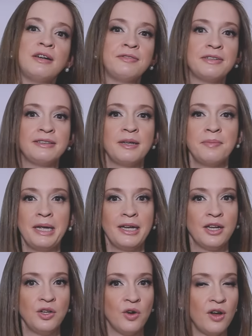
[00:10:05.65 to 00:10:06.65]
vai fazer
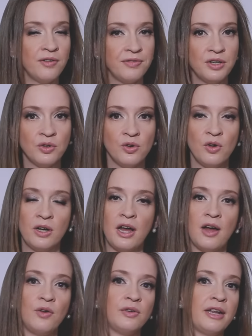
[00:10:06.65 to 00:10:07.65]
making off no
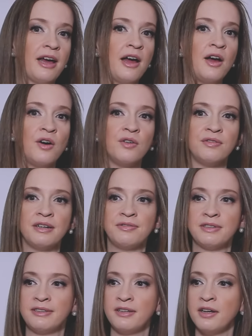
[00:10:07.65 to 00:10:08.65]
local tal, vai
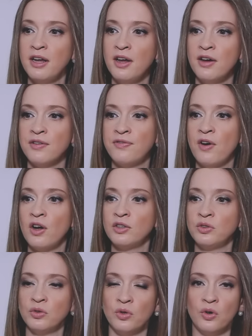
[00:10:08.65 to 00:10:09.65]
fazer
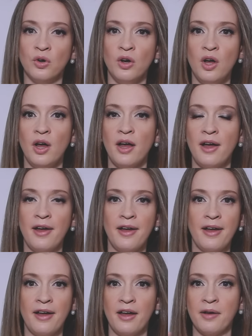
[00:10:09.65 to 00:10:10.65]
foto
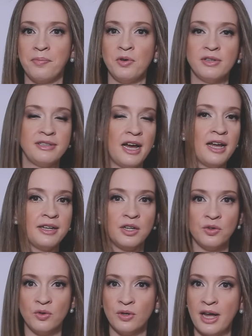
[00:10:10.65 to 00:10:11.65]
é, posada
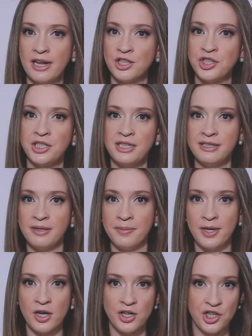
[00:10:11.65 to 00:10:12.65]
no lugar X, é
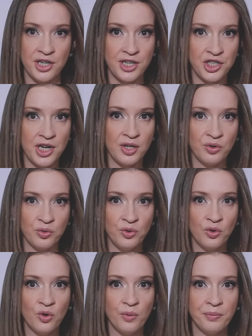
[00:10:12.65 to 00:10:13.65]
melhor já deixar
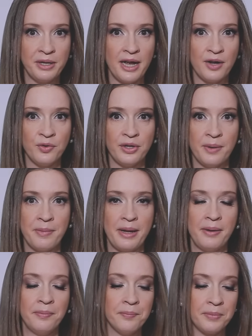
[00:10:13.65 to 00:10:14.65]
tudo combinado
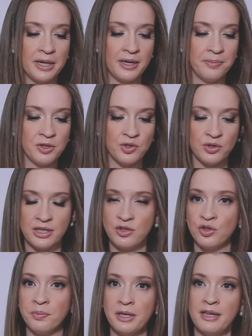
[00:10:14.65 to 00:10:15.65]
também, para depois não ter
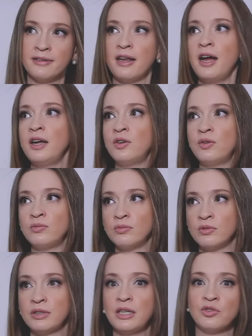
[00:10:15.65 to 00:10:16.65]
surpresa, ah, eu
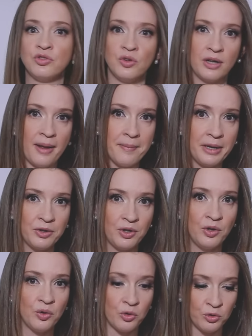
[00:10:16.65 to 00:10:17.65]
não, não tenho deslocamento
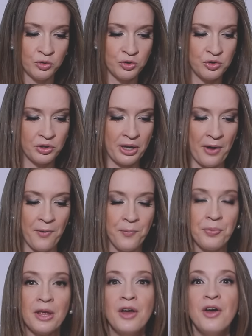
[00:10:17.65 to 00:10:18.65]
incluso tal.